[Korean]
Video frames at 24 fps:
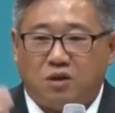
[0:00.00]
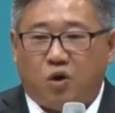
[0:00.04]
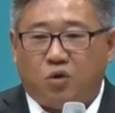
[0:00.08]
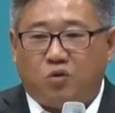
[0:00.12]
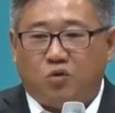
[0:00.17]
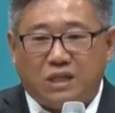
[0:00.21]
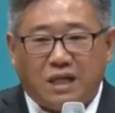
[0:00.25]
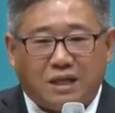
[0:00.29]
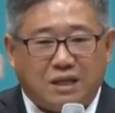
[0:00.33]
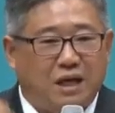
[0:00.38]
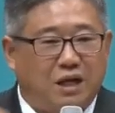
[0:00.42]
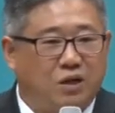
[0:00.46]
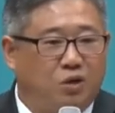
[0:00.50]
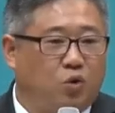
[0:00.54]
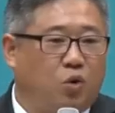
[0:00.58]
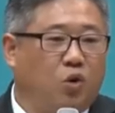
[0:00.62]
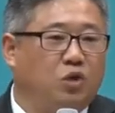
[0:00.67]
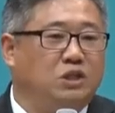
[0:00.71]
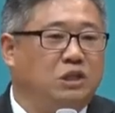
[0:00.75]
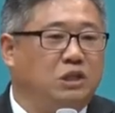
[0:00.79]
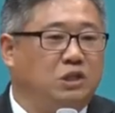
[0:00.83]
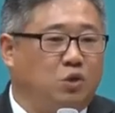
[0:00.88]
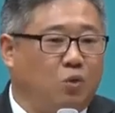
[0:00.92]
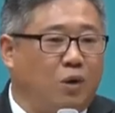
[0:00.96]
얼굴 색깔도
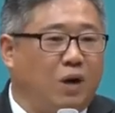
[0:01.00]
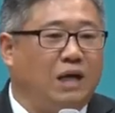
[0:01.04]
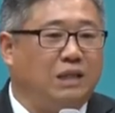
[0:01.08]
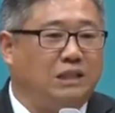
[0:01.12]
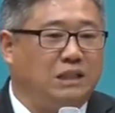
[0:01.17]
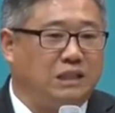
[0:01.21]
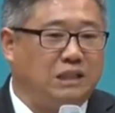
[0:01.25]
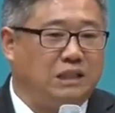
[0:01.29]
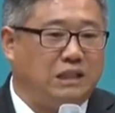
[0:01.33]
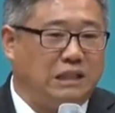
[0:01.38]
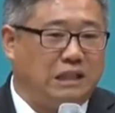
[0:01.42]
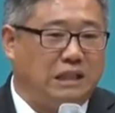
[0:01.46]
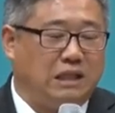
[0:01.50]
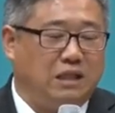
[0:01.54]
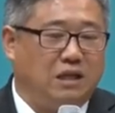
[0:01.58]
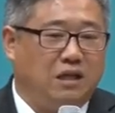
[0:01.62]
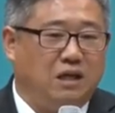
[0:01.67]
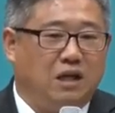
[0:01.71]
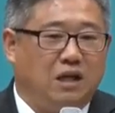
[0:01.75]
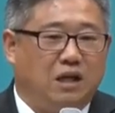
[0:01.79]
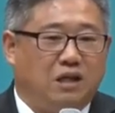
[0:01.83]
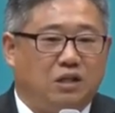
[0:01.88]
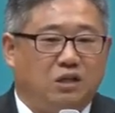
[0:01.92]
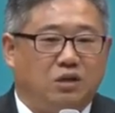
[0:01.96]
훨씬 좋아지는
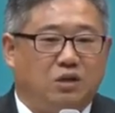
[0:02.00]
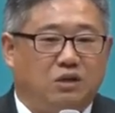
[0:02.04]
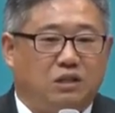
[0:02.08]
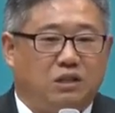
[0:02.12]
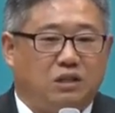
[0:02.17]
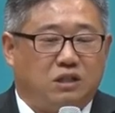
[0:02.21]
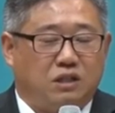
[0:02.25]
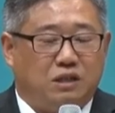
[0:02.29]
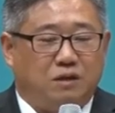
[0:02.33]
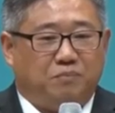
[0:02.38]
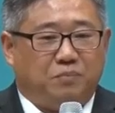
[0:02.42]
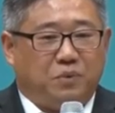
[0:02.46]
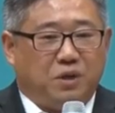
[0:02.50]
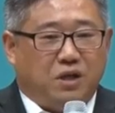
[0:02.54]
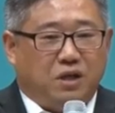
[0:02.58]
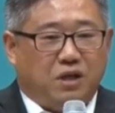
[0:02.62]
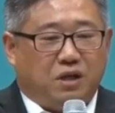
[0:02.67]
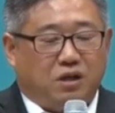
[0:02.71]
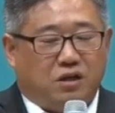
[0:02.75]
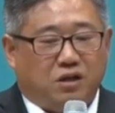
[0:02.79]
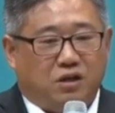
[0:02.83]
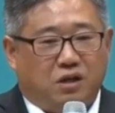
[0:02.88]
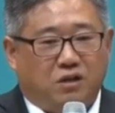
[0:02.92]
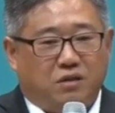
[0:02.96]
그것이
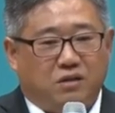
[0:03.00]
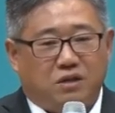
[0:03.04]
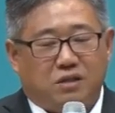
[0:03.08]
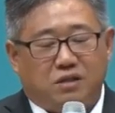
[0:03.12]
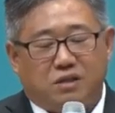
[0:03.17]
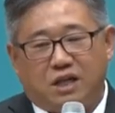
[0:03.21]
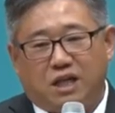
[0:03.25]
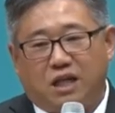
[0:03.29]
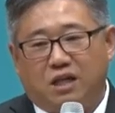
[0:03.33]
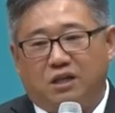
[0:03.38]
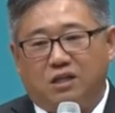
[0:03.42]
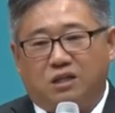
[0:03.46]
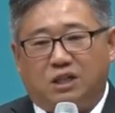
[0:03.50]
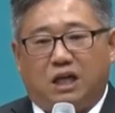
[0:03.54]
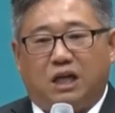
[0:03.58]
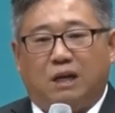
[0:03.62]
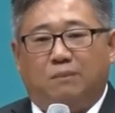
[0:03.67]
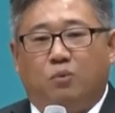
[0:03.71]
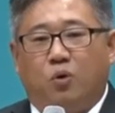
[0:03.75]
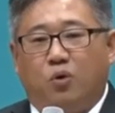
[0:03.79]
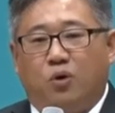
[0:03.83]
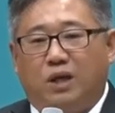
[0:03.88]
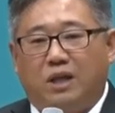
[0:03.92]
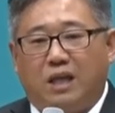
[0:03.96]
그런 차이를
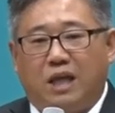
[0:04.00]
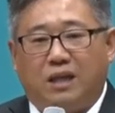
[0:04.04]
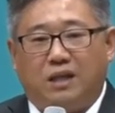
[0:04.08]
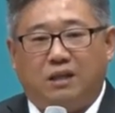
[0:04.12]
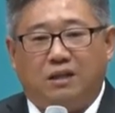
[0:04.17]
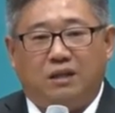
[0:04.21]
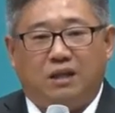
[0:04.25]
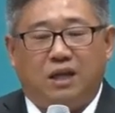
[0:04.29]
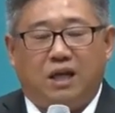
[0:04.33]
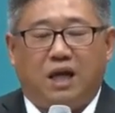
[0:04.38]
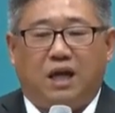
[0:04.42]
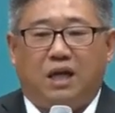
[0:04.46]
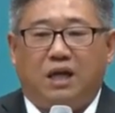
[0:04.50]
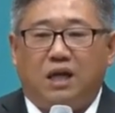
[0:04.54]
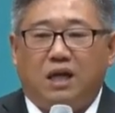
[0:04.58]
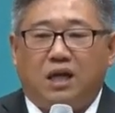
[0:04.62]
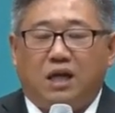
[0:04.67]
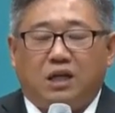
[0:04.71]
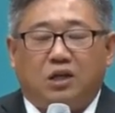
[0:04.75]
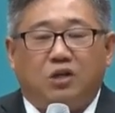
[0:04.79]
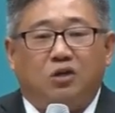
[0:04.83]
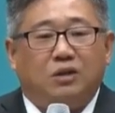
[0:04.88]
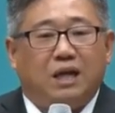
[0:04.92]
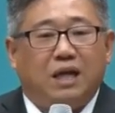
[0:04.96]
제가 보게 됐는데
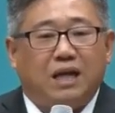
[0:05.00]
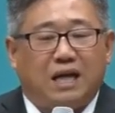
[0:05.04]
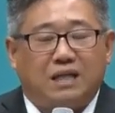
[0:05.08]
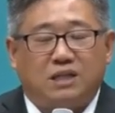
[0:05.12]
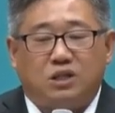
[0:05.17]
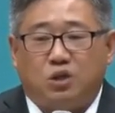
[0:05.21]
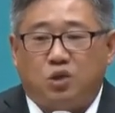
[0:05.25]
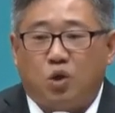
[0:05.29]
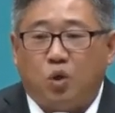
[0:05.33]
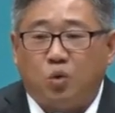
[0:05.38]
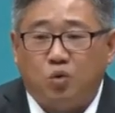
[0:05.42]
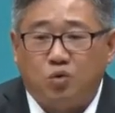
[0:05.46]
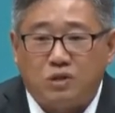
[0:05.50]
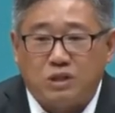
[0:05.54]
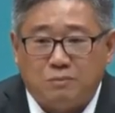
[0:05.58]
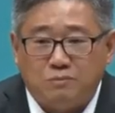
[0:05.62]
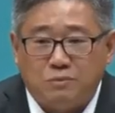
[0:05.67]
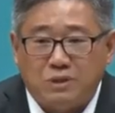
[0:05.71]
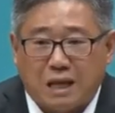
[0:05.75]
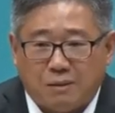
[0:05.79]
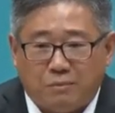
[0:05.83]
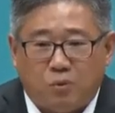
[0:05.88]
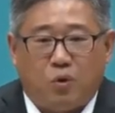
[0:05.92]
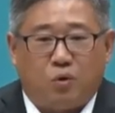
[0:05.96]
그런데 가서 떡도
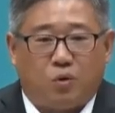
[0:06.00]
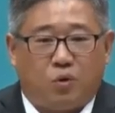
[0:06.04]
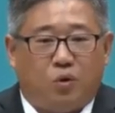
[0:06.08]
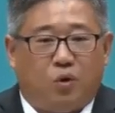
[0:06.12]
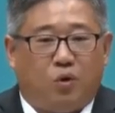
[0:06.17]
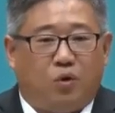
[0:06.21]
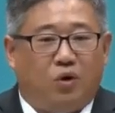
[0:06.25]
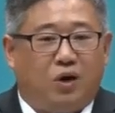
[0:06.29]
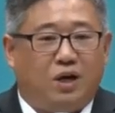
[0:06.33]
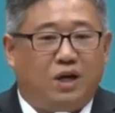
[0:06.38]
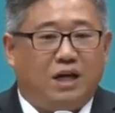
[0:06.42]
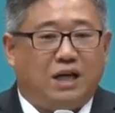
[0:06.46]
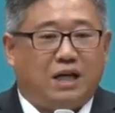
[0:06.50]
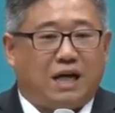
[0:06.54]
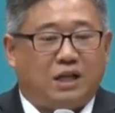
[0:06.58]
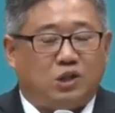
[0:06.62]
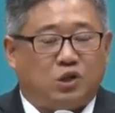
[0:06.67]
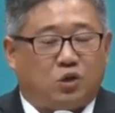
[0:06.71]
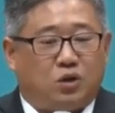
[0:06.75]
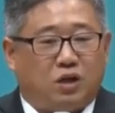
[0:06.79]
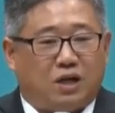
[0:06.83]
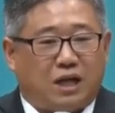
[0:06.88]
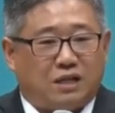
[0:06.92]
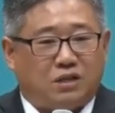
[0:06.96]
참 사먹고
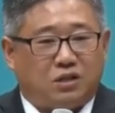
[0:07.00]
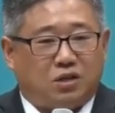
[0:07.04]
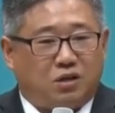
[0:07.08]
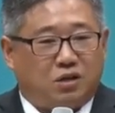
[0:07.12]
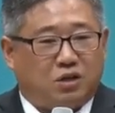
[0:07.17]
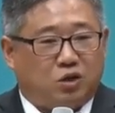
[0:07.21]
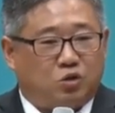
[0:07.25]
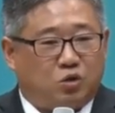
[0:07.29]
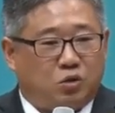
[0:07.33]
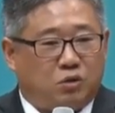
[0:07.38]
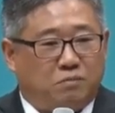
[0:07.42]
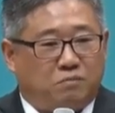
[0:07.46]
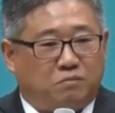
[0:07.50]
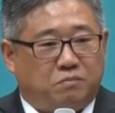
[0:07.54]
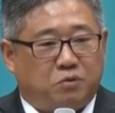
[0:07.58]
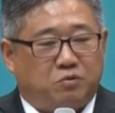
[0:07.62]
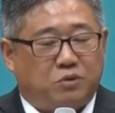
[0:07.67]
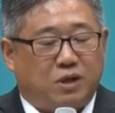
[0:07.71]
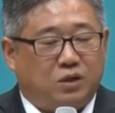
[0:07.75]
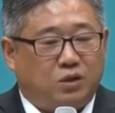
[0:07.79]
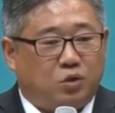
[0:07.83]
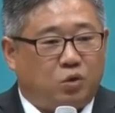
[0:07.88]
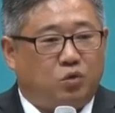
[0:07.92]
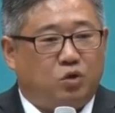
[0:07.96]
가서, 가서 이렇게
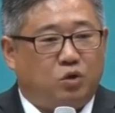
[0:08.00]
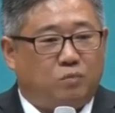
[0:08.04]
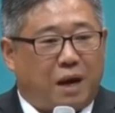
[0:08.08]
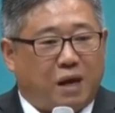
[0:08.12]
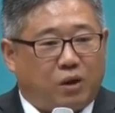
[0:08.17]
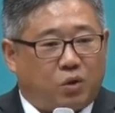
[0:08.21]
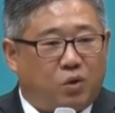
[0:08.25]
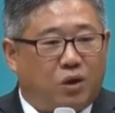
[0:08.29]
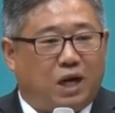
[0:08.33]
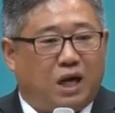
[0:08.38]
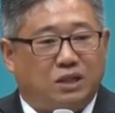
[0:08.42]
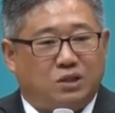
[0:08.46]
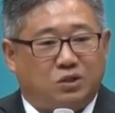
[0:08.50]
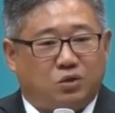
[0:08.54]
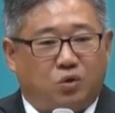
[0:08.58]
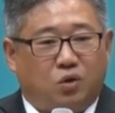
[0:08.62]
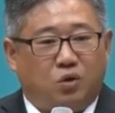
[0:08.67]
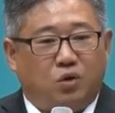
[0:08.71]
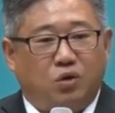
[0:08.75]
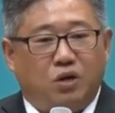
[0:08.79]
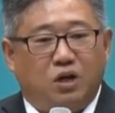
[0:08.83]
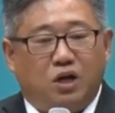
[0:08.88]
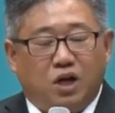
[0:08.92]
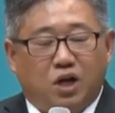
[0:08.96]
북한 돈도
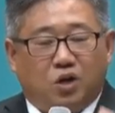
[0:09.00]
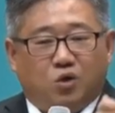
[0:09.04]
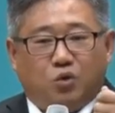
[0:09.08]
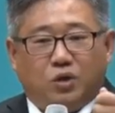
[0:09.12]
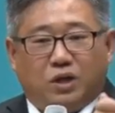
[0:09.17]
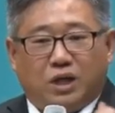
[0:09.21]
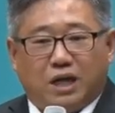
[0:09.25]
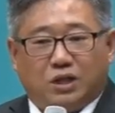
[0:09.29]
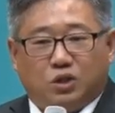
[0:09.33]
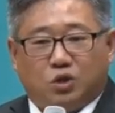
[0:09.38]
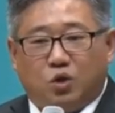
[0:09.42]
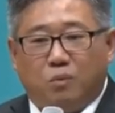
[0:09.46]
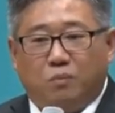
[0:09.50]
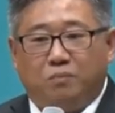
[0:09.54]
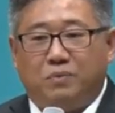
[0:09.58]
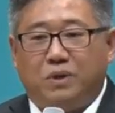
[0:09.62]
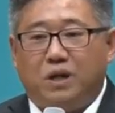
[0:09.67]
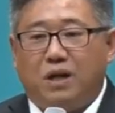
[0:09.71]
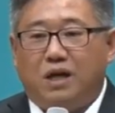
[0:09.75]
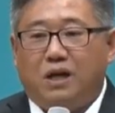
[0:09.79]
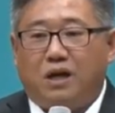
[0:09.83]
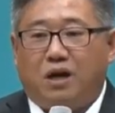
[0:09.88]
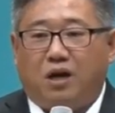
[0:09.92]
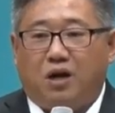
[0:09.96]
바꿔가지고 우리가
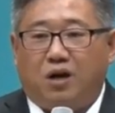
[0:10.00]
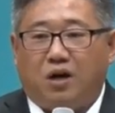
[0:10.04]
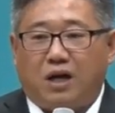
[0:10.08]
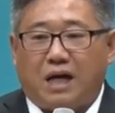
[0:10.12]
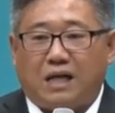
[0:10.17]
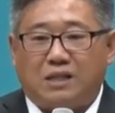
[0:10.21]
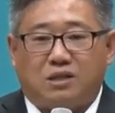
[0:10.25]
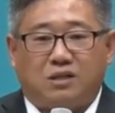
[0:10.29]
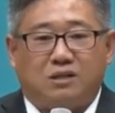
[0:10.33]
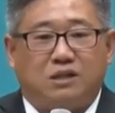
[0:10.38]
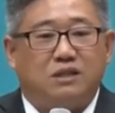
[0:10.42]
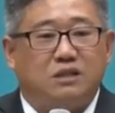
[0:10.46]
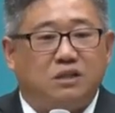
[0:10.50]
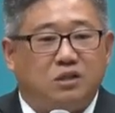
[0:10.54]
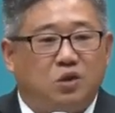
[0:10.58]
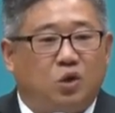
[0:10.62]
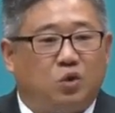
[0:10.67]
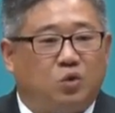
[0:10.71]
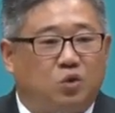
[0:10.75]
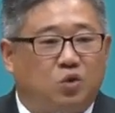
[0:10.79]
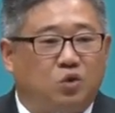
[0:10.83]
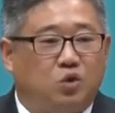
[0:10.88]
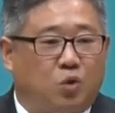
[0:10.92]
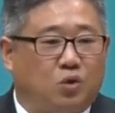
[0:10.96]
좀 어, 가서
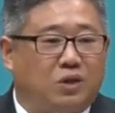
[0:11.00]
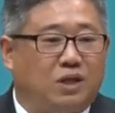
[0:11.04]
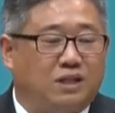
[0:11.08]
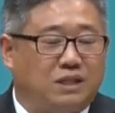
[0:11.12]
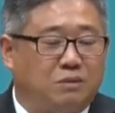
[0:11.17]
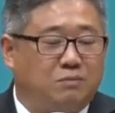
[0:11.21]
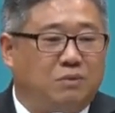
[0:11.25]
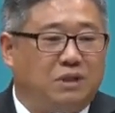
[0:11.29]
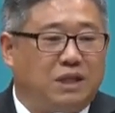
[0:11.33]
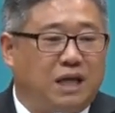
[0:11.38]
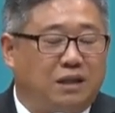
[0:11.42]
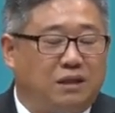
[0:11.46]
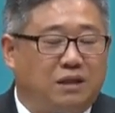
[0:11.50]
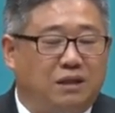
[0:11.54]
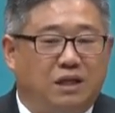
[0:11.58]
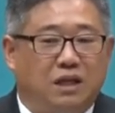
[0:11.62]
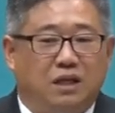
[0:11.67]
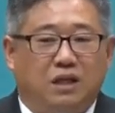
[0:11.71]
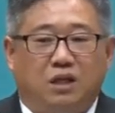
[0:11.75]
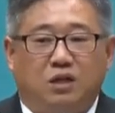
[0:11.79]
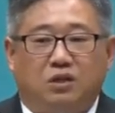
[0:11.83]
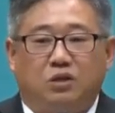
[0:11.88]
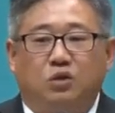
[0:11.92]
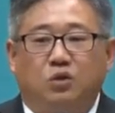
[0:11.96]
쓰는 것도 좋겠습니다
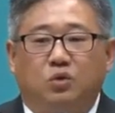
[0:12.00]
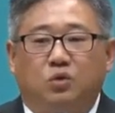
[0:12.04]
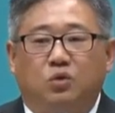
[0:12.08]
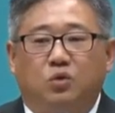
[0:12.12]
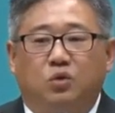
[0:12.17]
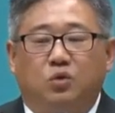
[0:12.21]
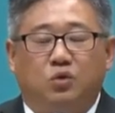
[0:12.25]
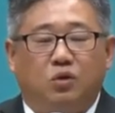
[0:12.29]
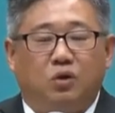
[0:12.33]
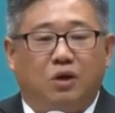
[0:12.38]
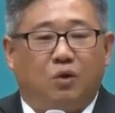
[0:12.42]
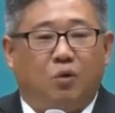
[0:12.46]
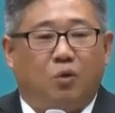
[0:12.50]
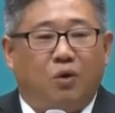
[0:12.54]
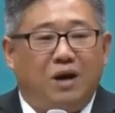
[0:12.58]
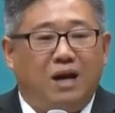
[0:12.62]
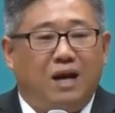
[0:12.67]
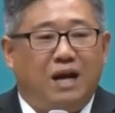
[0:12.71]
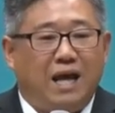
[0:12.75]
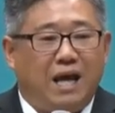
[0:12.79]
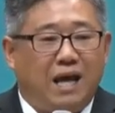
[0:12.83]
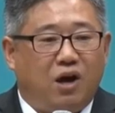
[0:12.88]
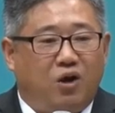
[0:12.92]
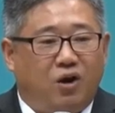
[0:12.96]
했더니 그것도
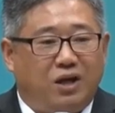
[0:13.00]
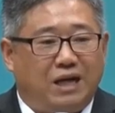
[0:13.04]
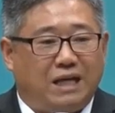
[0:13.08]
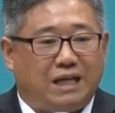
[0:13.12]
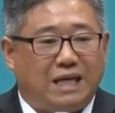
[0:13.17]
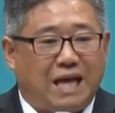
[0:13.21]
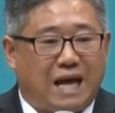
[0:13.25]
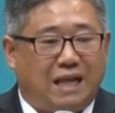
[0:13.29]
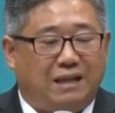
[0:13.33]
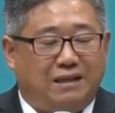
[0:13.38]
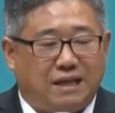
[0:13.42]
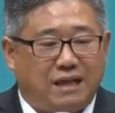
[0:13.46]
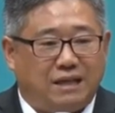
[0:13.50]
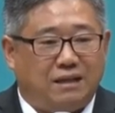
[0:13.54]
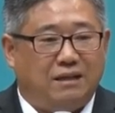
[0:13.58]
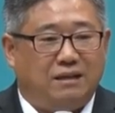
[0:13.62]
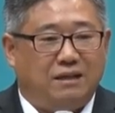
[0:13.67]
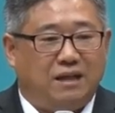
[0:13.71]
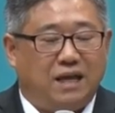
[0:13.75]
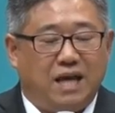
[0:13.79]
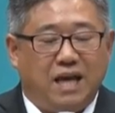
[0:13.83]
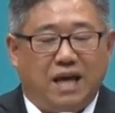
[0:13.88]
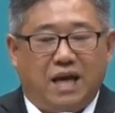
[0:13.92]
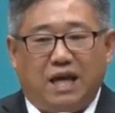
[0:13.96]
원래 허락이 안
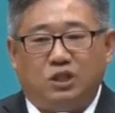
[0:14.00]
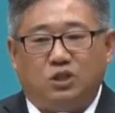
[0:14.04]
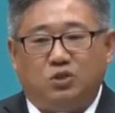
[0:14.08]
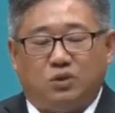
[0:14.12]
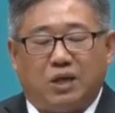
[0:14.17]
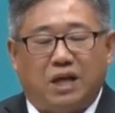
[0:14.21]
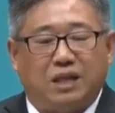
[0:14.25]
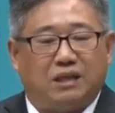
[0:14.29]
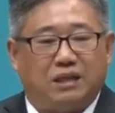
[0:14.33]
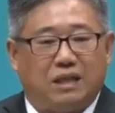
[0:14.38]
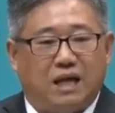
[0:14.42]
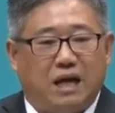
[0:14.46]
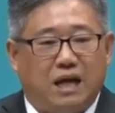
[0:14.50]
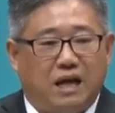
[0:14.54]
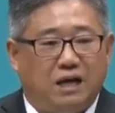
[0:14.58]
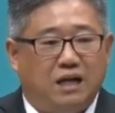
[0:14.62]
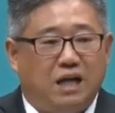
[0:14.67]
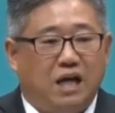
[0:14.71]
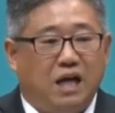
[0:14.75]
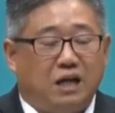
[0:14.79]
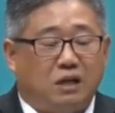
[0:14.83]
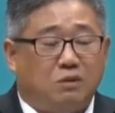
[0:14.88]
되는데 해주겠다.